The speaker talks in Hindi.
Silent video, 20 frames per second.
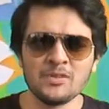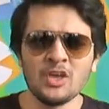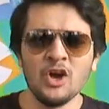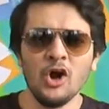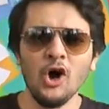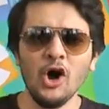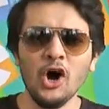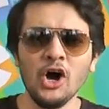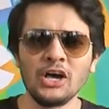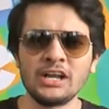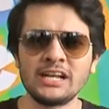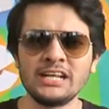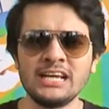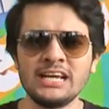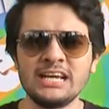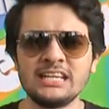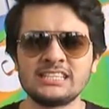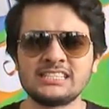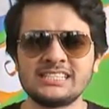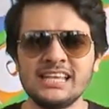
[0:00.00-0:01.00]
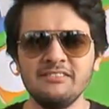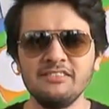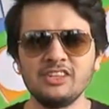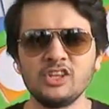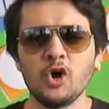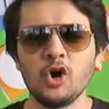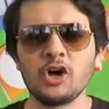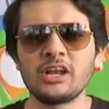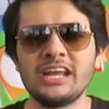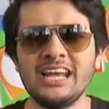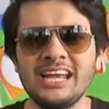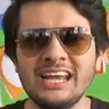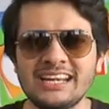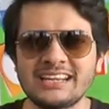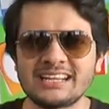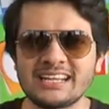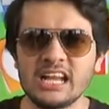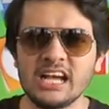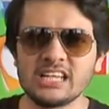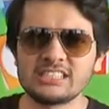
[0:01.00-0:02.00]
और सेवन और एट
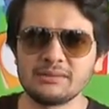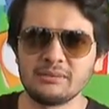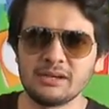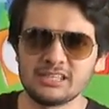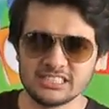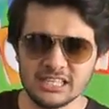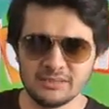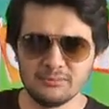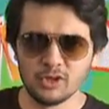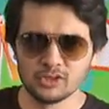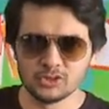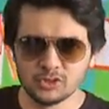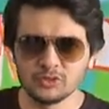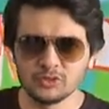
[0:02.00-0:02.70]
क्लास हमारे साथ मौजूद